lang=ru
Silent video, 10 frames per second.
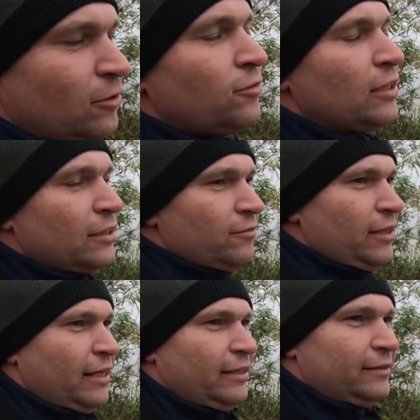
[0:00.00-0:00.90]
оно
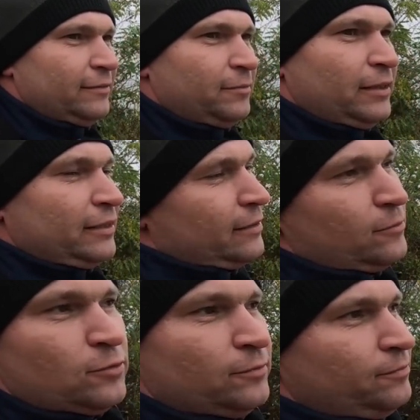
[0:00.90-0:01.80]
вдохновляет,
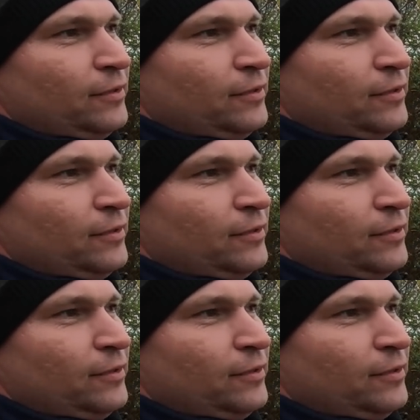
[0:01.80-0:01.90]
поэтому...